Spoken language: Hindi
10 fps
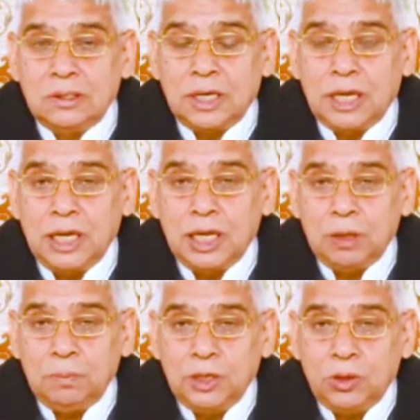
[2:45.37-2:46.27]
कह
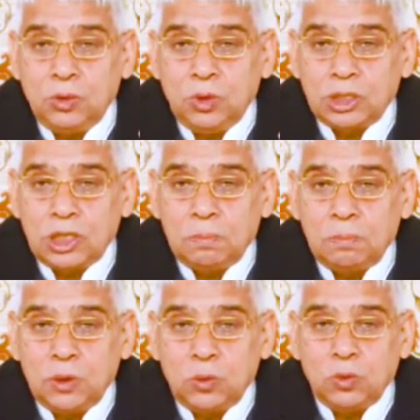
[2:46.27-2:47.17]
कबीर ढूंढता
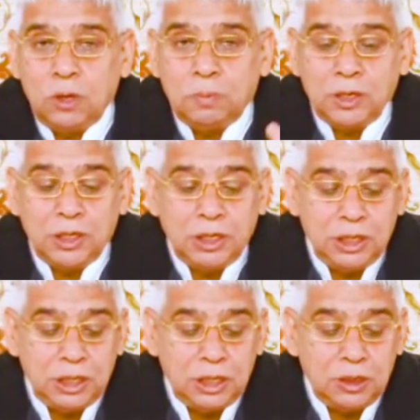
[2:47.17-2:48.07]
फिरूं अपने
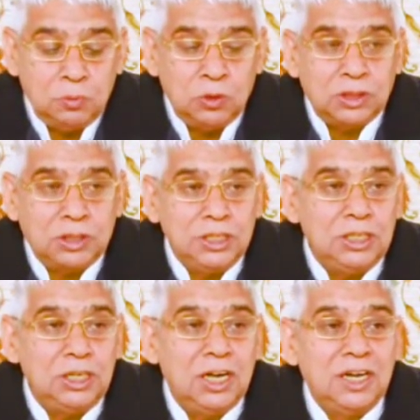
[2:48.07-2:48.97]
हीरे मोती
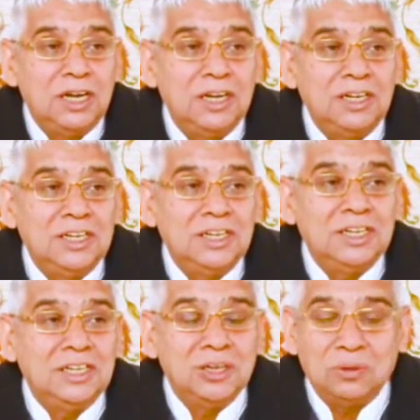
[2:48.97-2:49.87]
लाले
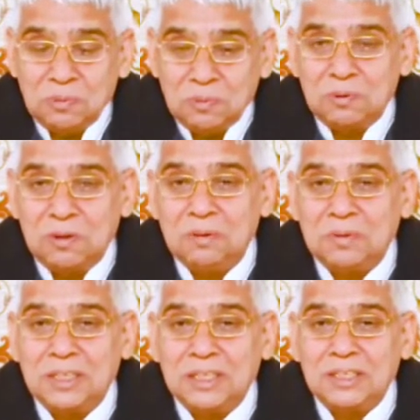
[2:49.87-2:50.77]
ये खुद भगवान
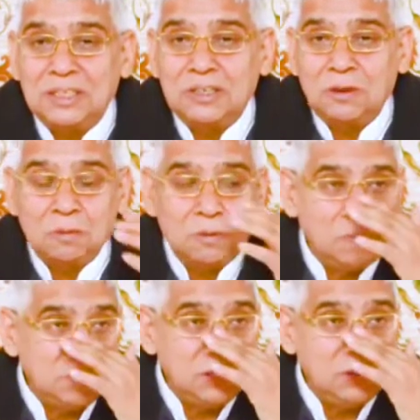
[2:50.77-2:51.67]
भी कहते हैं और
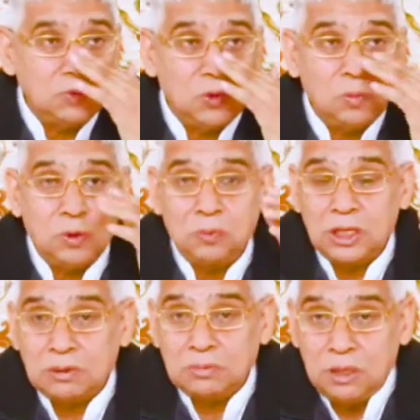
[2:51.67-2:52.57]
जिनको
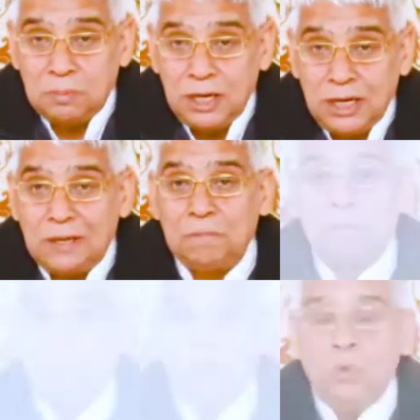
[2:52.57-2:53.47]
परमात्मा मिले
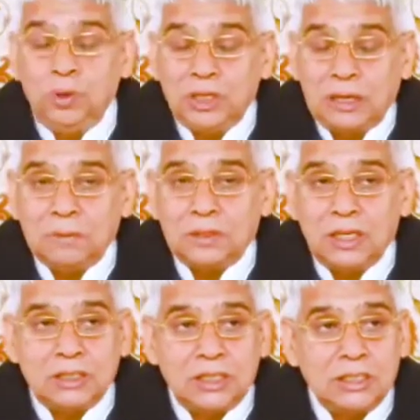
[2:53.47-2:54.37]
वो भी यही
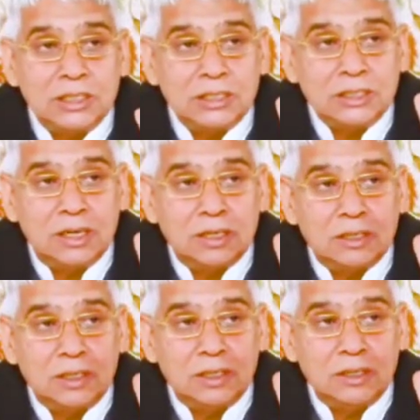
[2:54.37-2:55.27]
बताते हैं जैसे
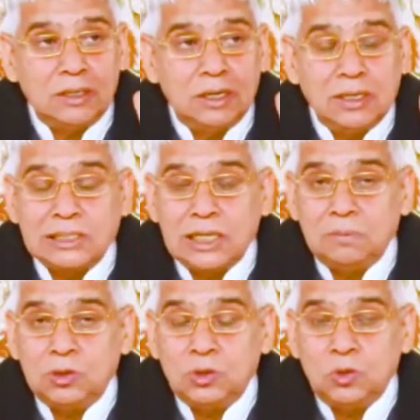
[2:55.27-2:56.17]
आदरणीय नानक
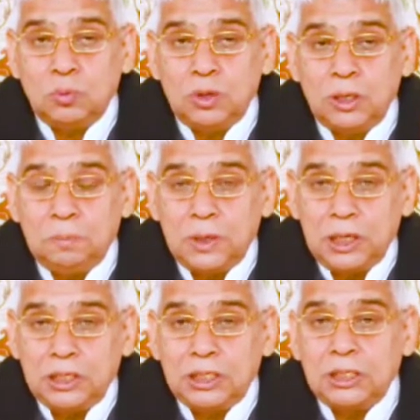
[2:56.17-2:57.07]
साहब जी को मिले
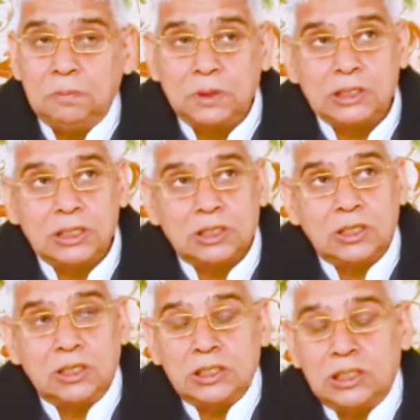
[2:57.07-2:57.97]
बेई नदी पर
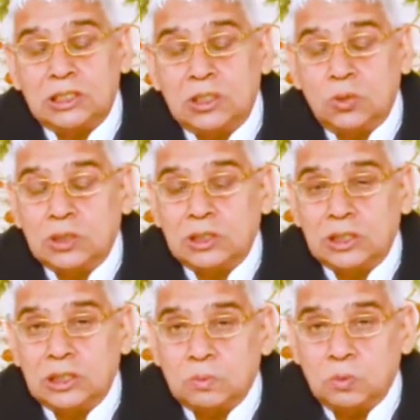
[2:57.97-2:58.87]
सतखंड से सतलोक
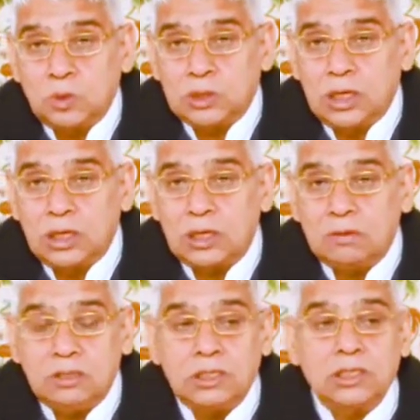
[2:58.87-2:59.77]
से सतपुरुष आए
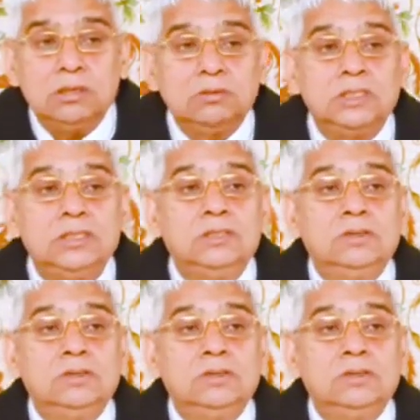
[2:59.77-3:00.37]
कबीर देव जी